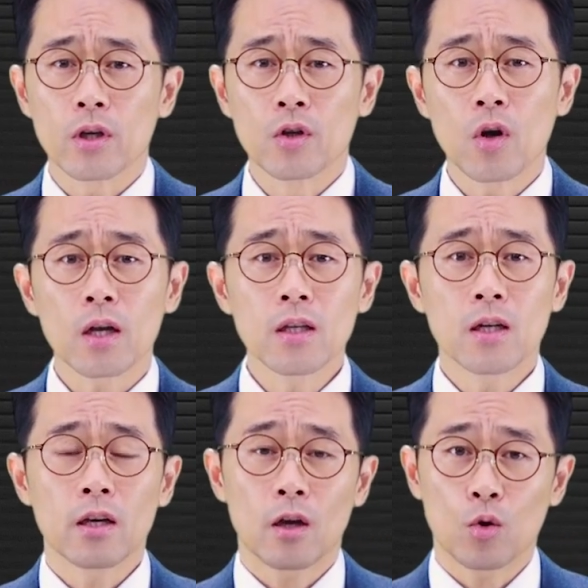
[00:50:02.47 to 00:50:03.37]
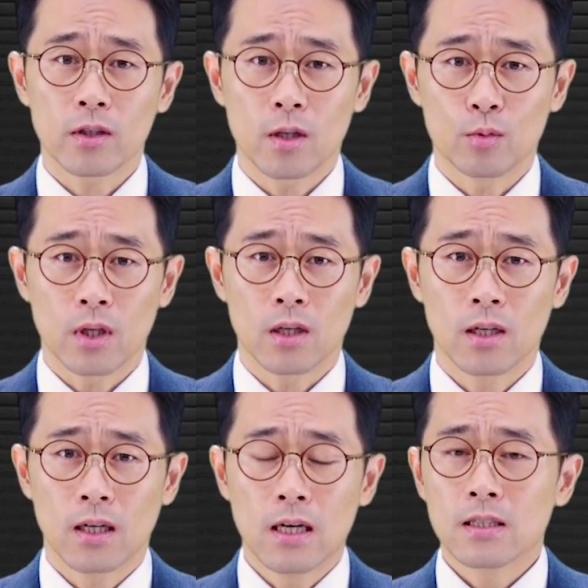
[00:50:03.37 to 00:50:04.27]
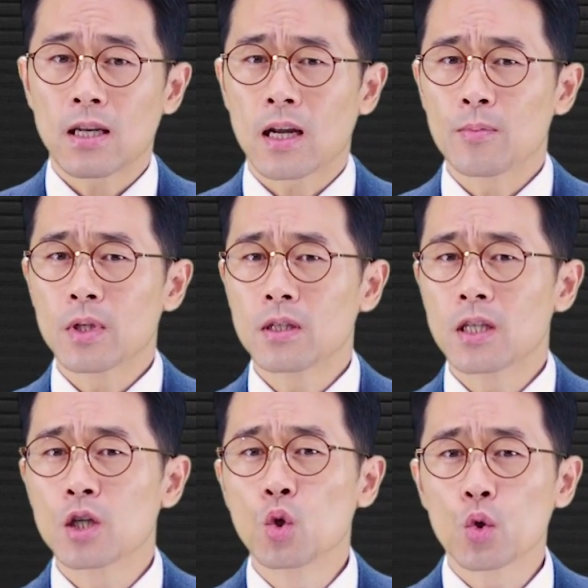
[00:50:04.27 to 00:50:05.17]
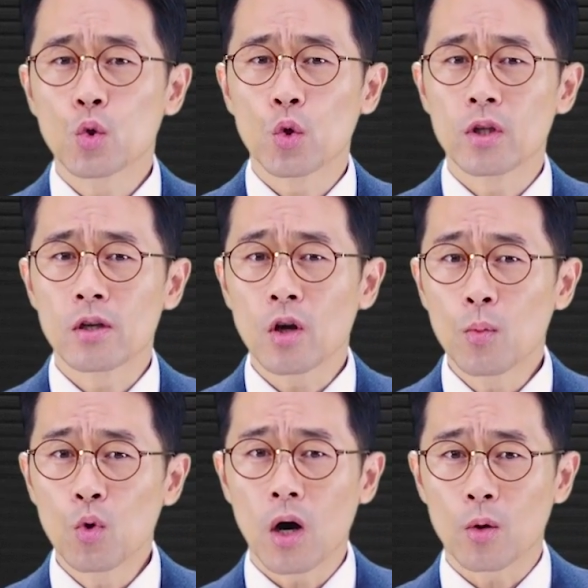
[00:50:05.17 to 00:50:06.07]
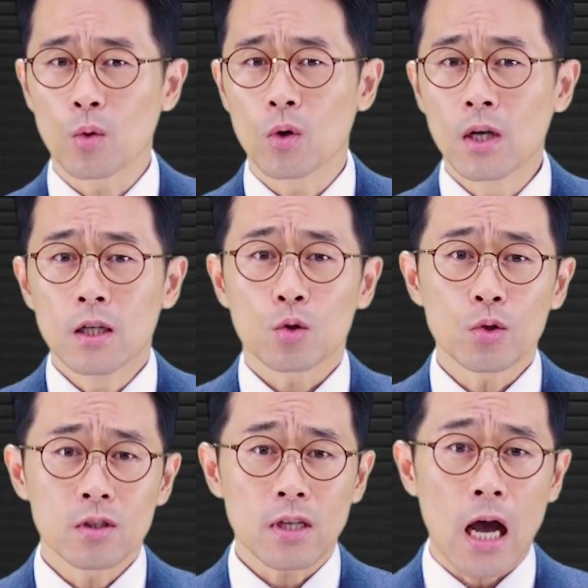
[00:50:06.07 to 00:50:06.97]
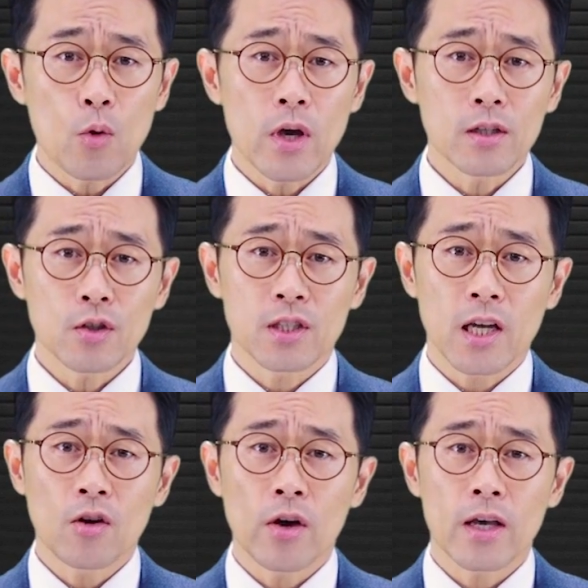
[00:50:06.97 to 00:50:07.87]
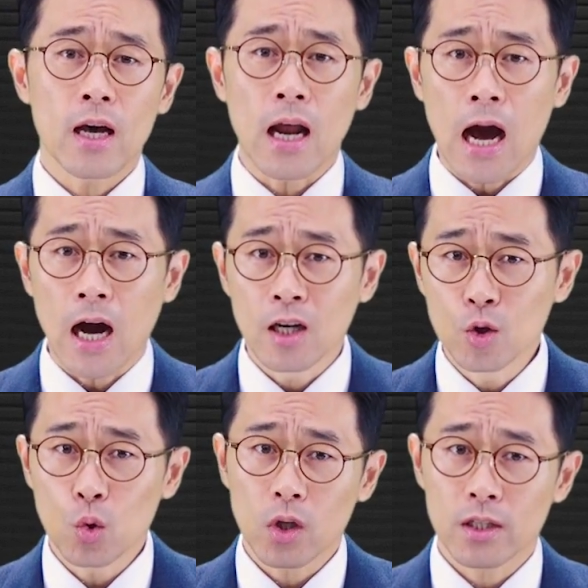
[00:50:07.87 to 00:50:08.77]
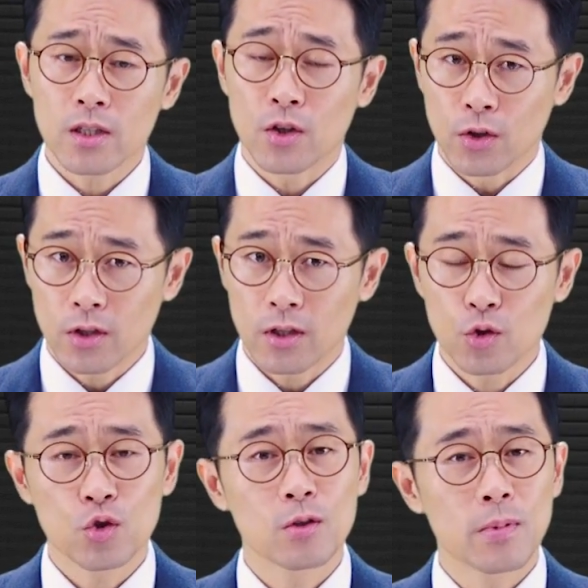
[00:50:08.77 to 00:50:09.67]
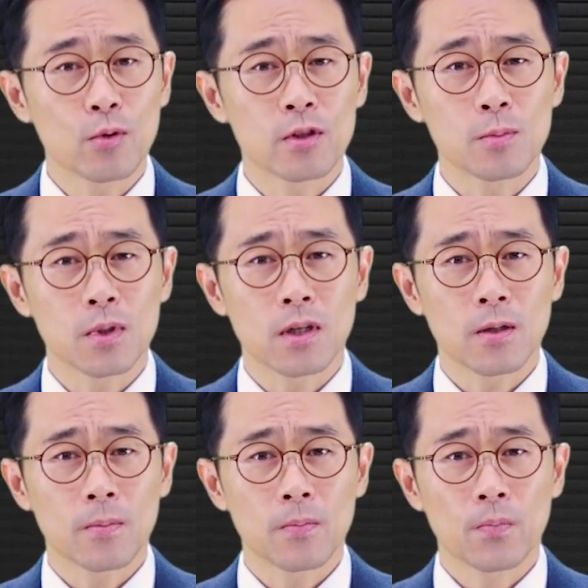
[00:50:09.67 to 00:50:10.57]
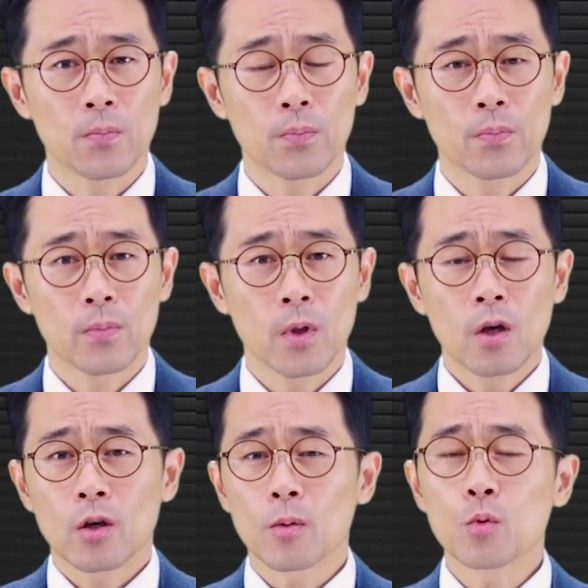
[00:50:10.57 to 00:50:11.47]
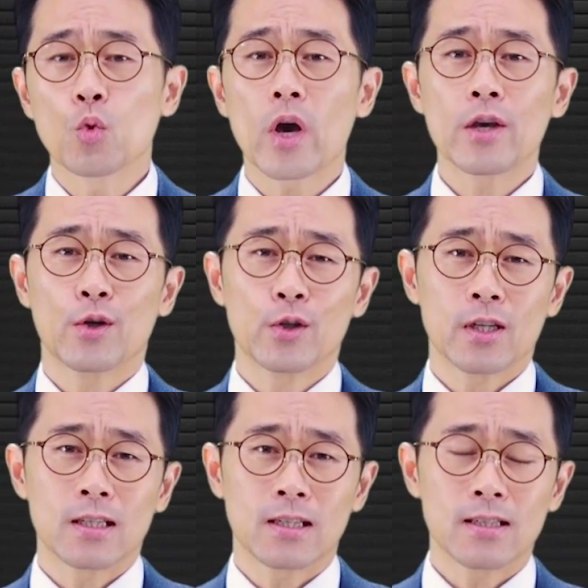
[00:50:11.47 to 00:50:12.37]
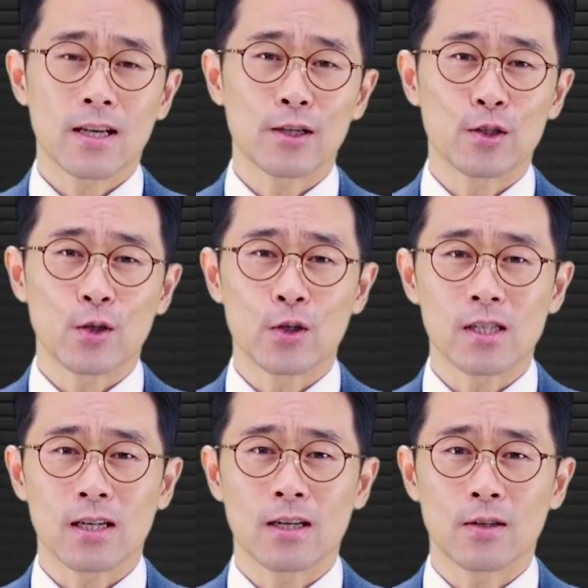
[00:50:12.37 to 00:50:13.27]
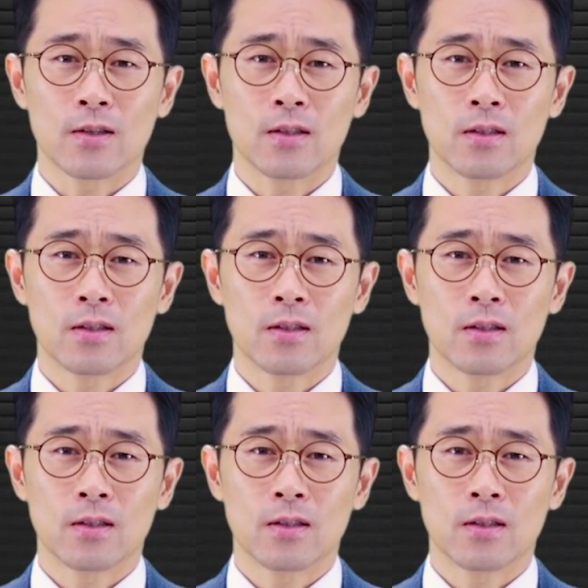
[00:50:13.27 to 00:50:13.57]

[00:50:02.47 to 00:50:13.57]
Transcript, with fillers: 이러한 일의 결과 때문에 사람들은 기독교인을 혐오하고 또는 사회에서 제거해야 할 악으로까지 그렇게 취급하고 있습니다. 여러분, 왜 이런 일들이 생기는 것일까요?